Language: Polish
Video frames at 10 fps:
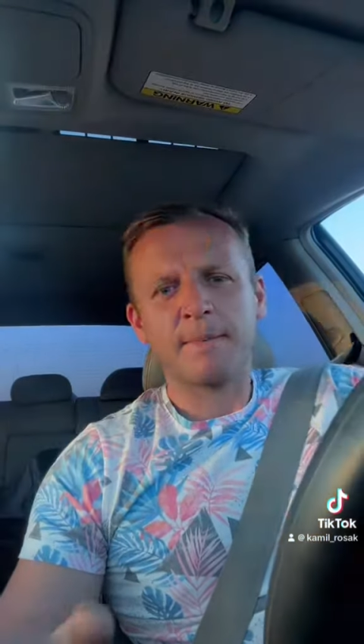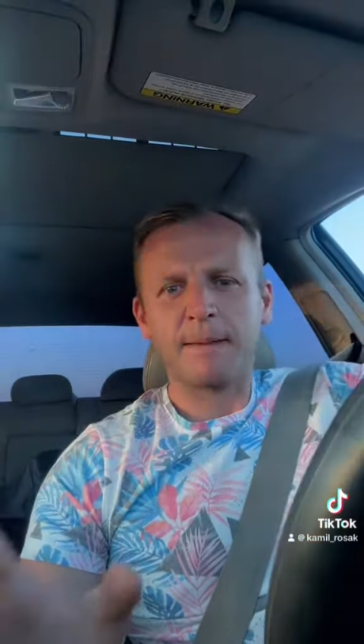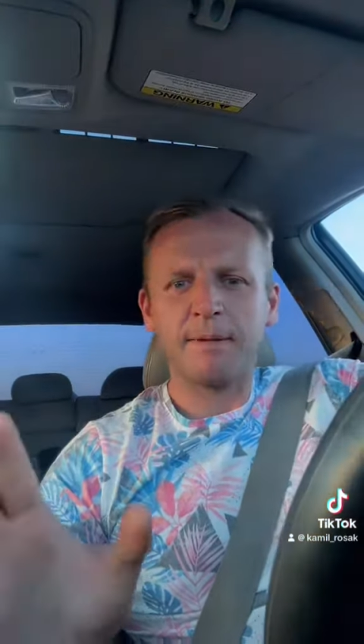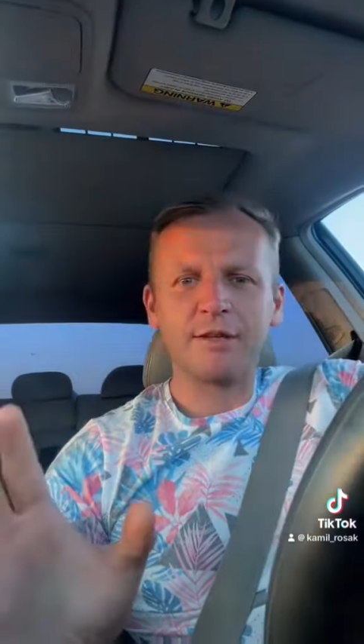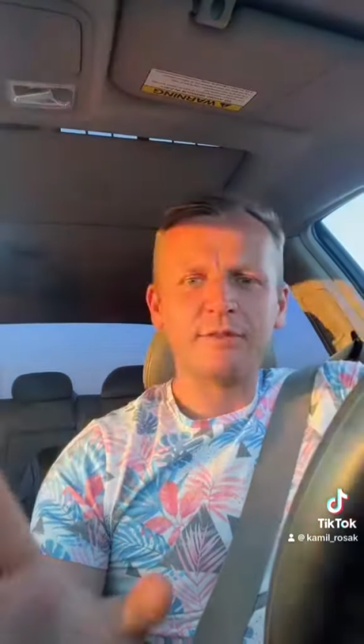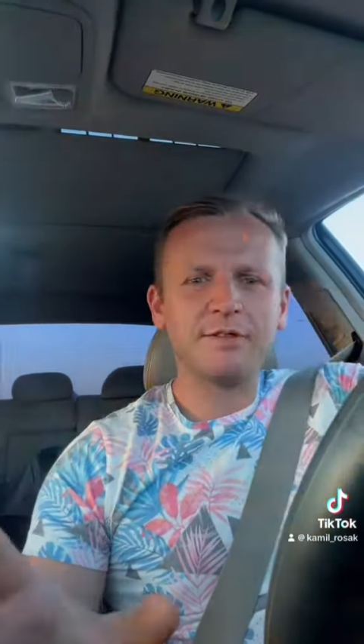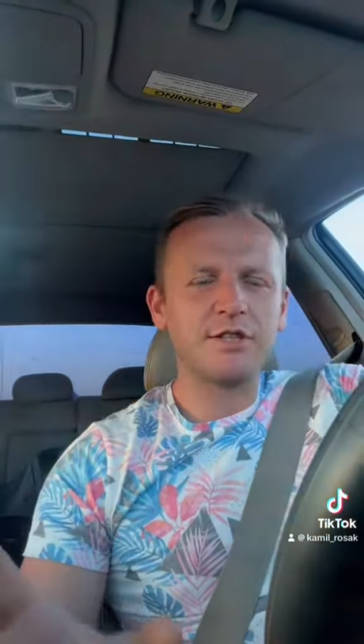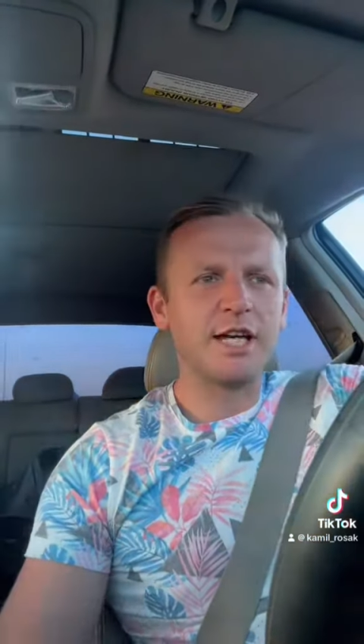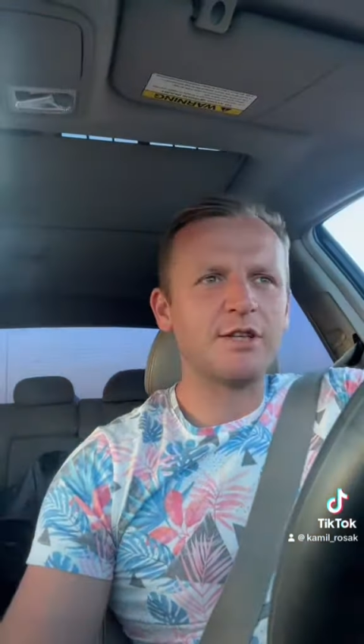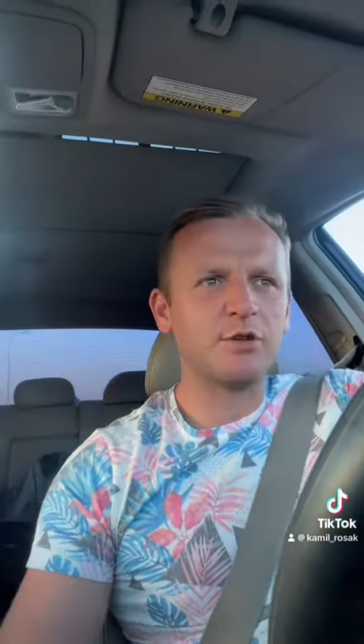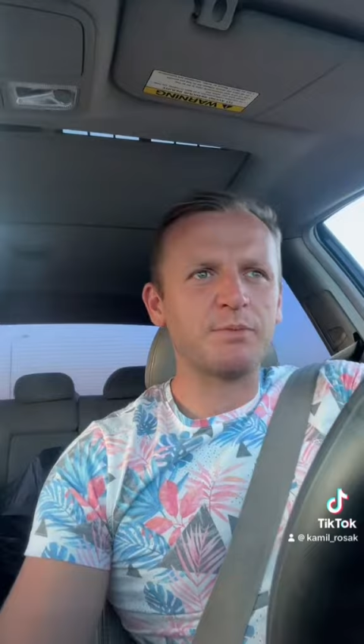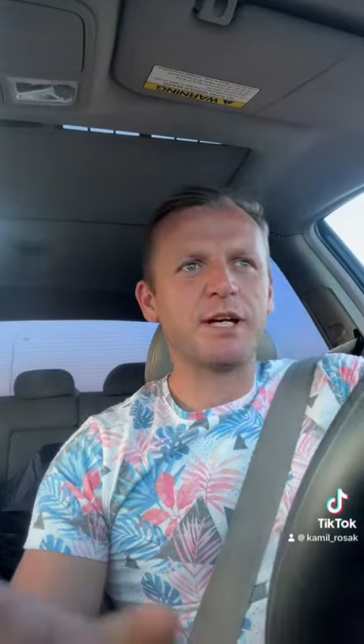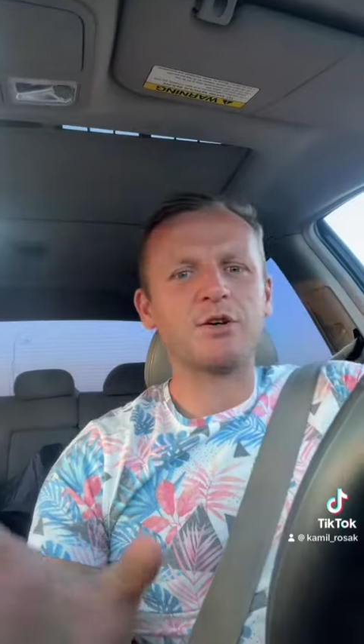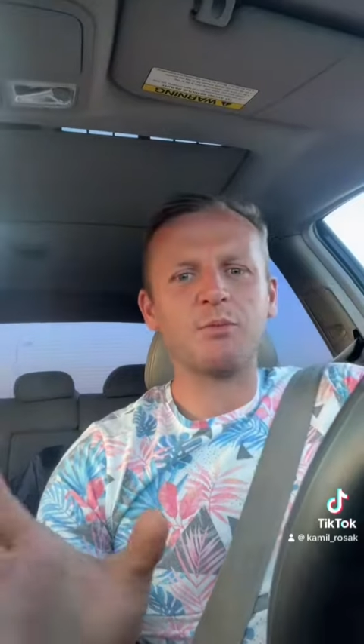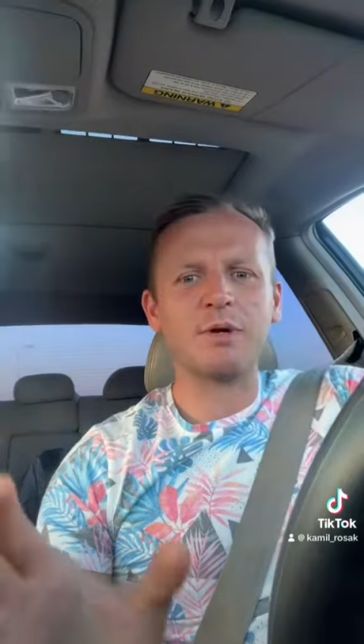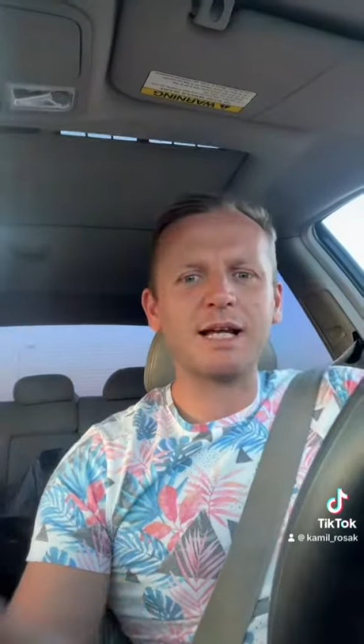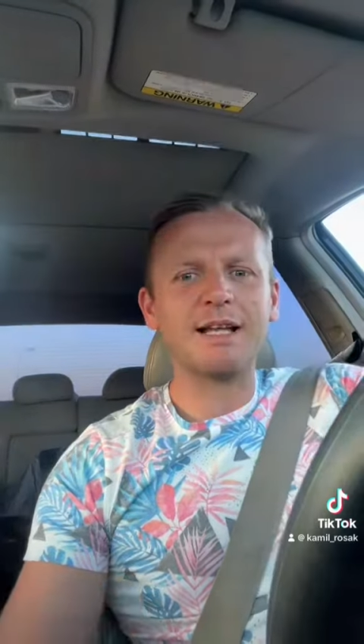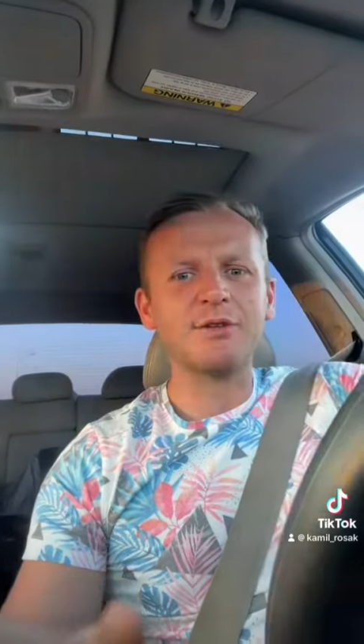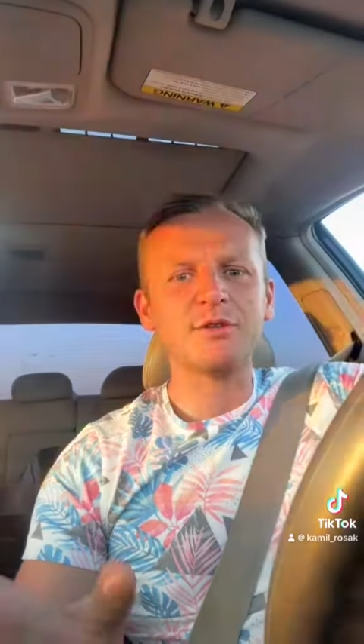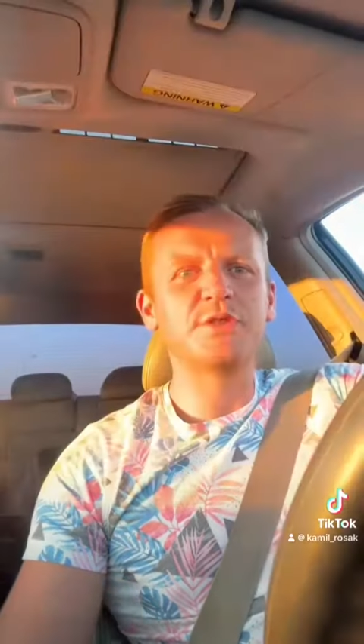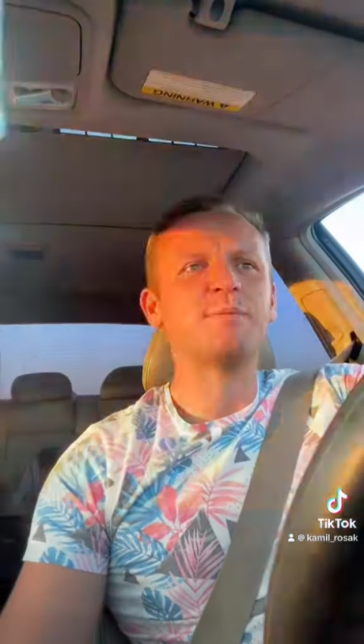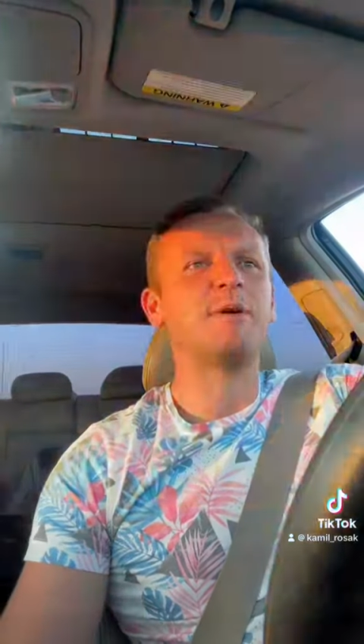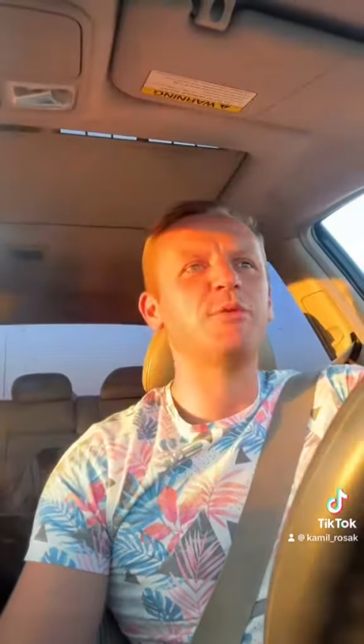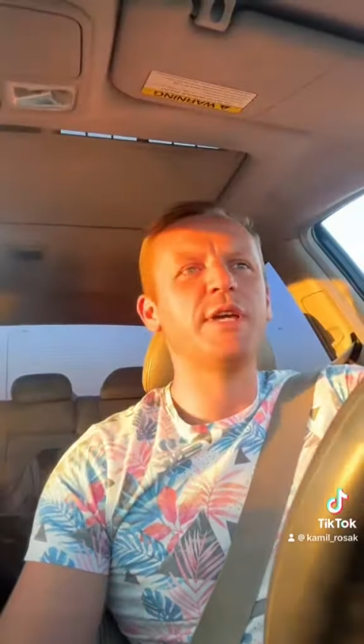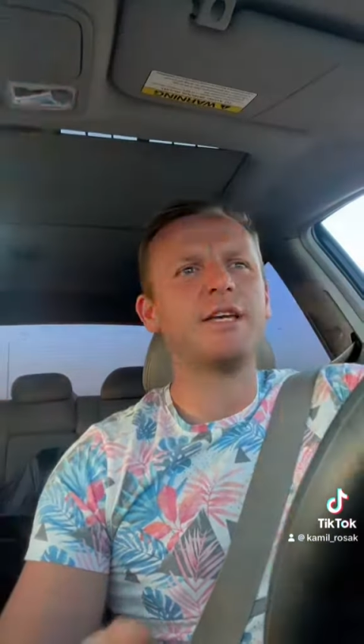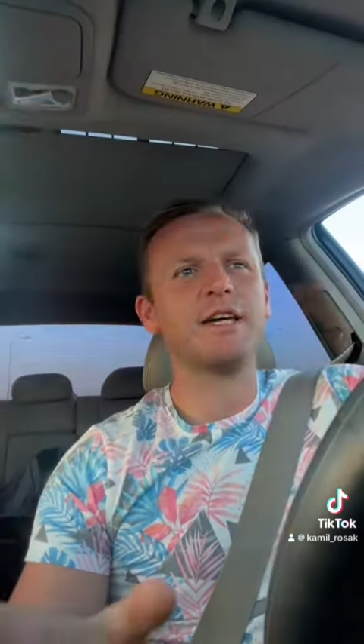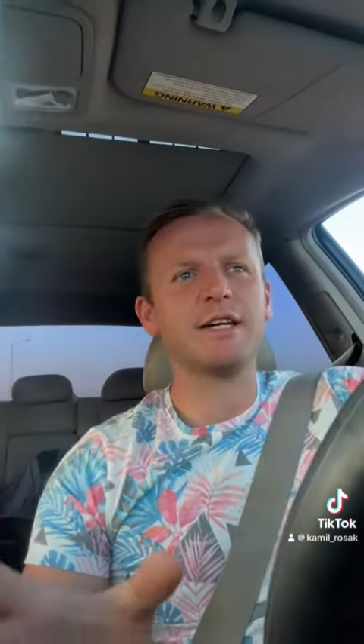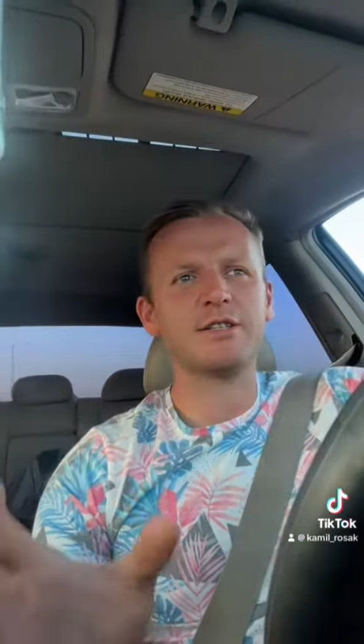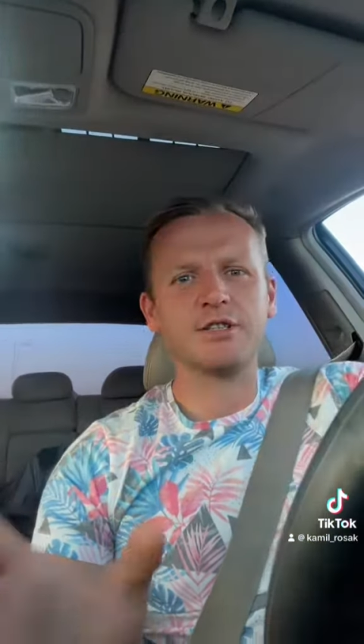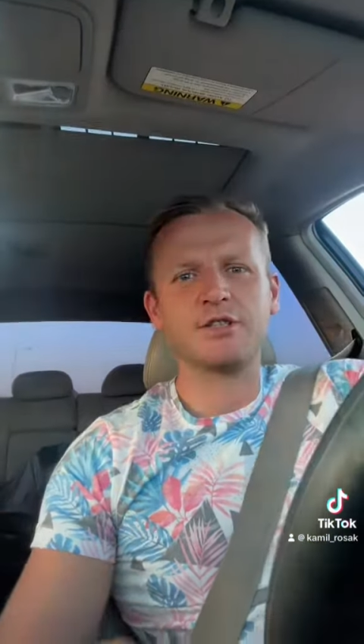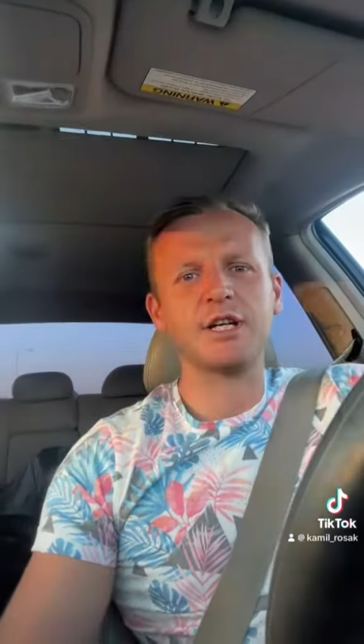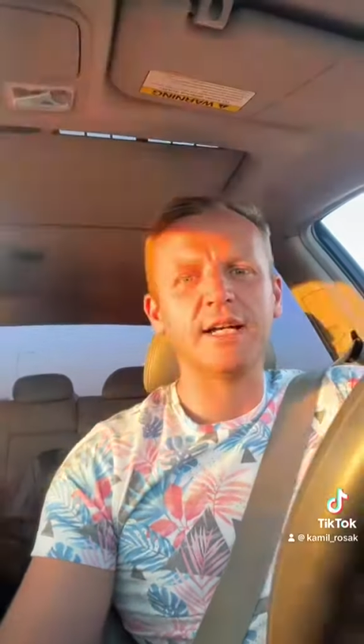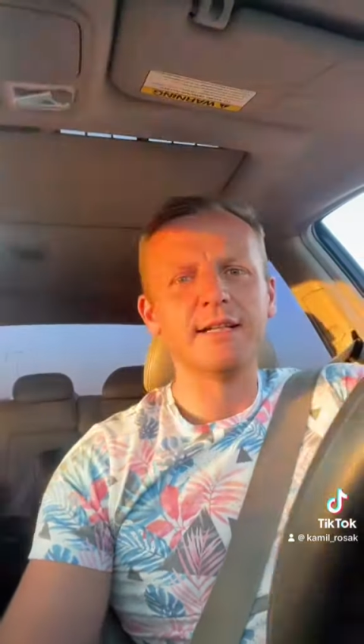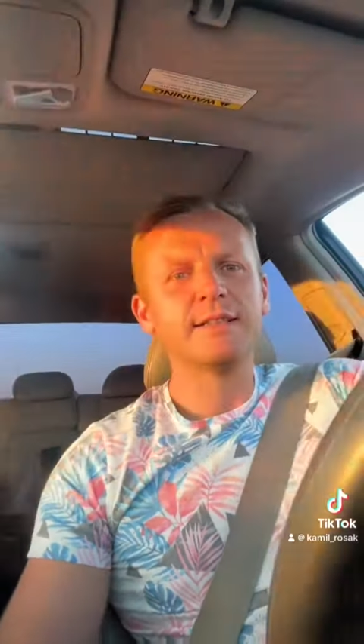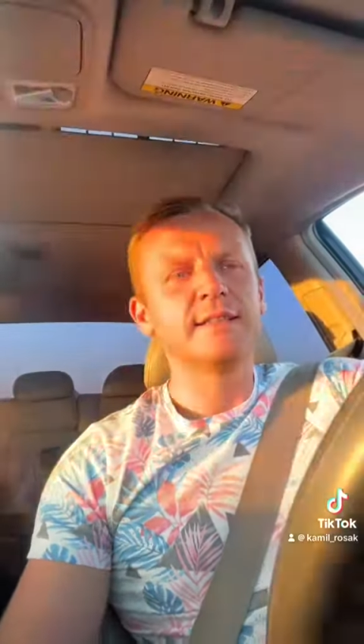Mianowicie tą taką radość, spełnienie życia